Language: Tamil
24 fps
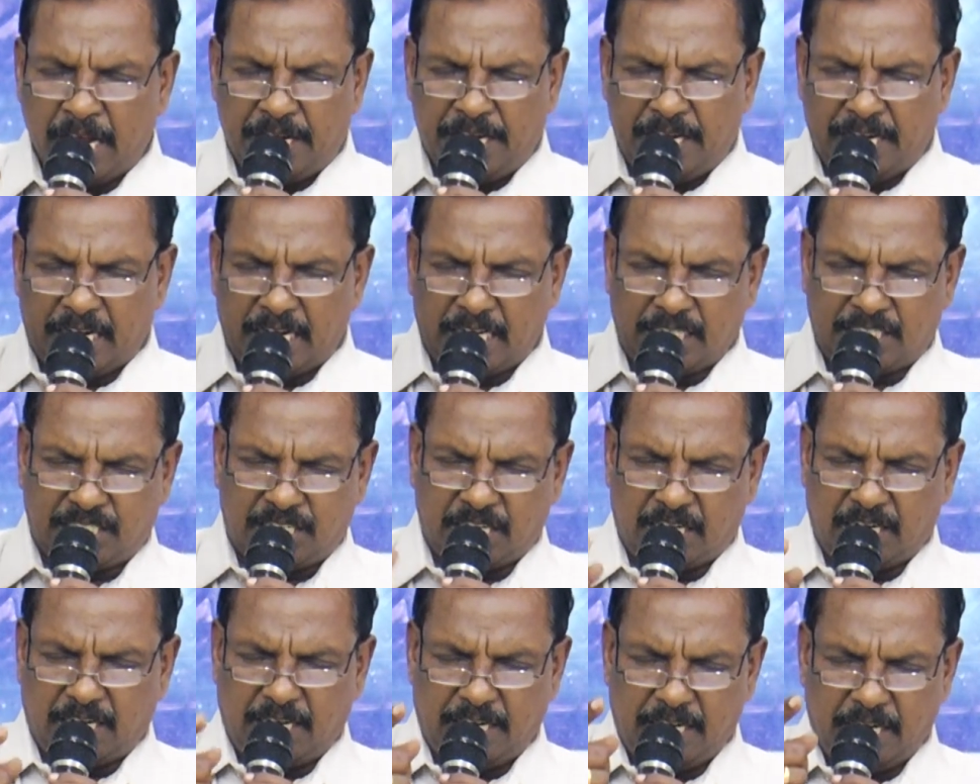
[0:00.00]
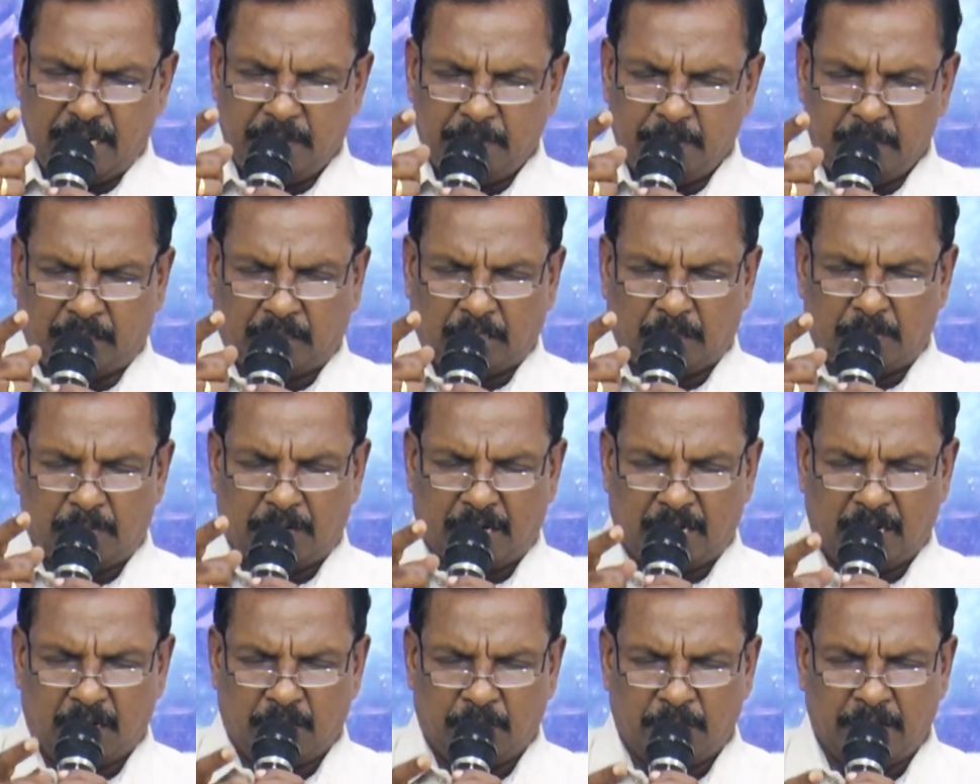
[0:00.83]
நிகழ்ச்சிகளின் நிமித்தம்
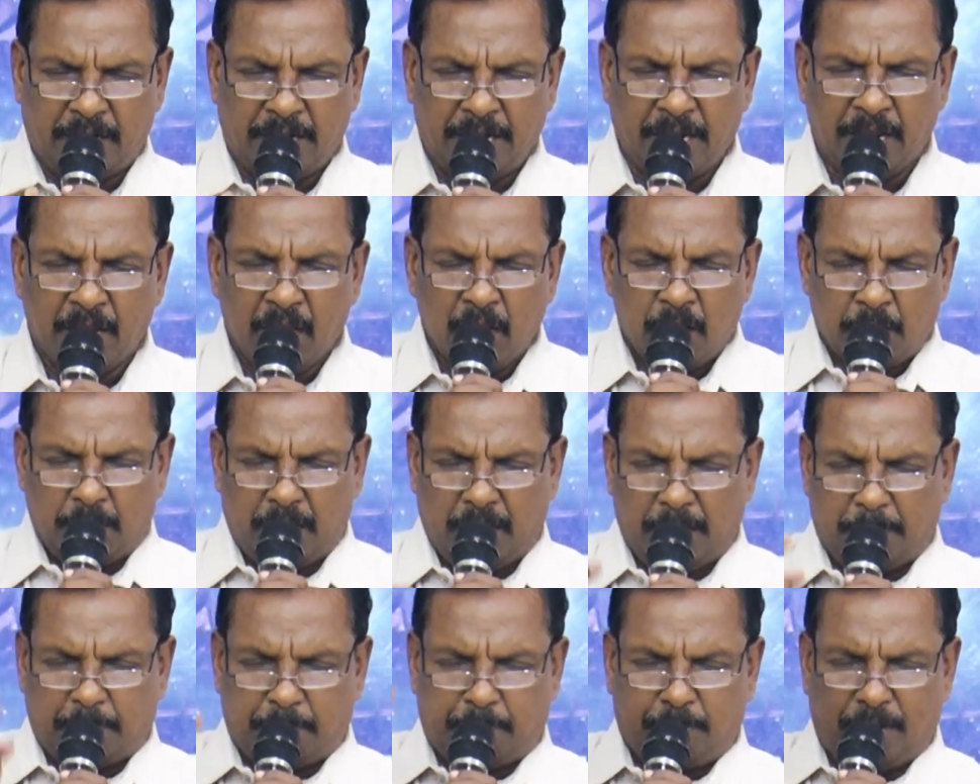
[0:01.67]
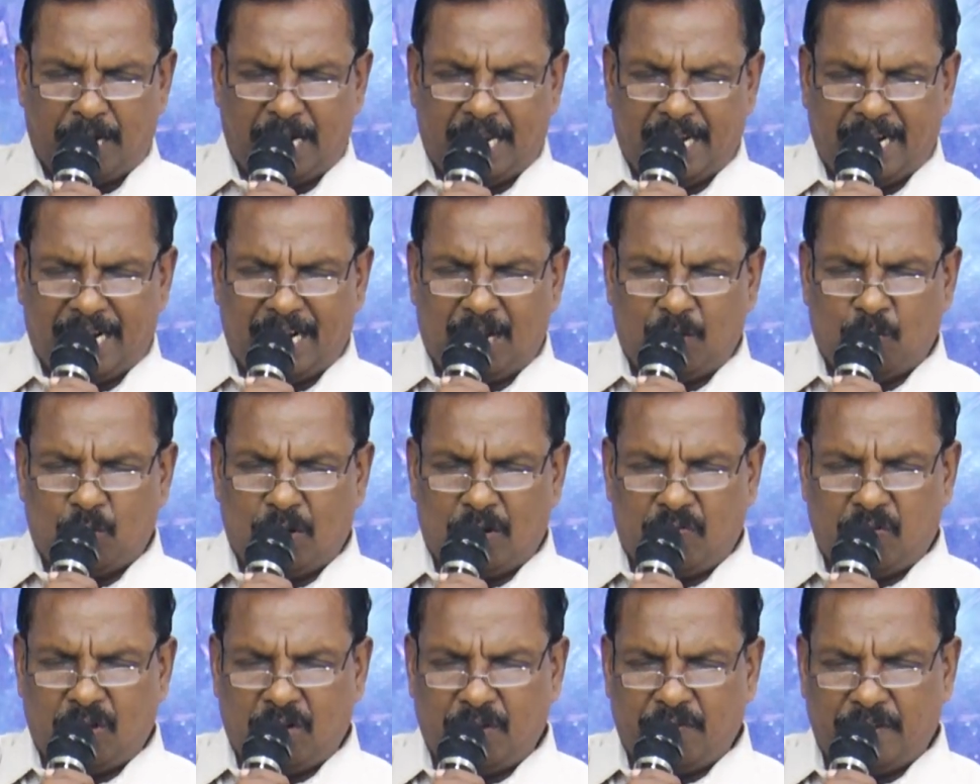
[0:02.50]
ஆண்டவரே நம்முடைய பிள்ளைகள்
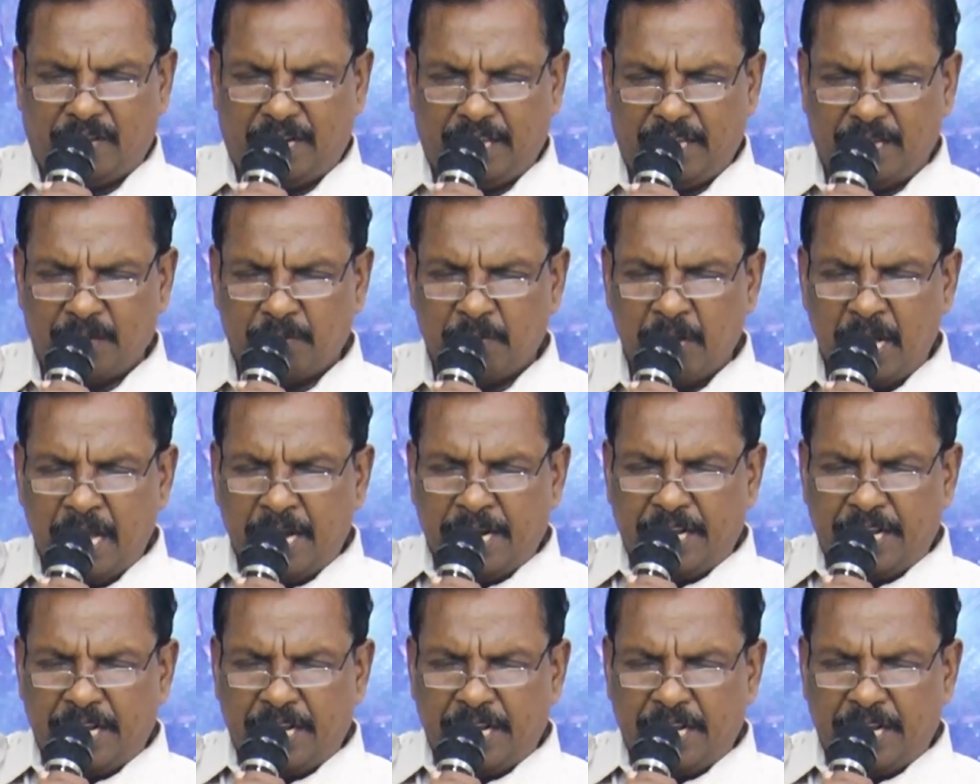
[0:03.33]
ஒவ்வொருவரையும்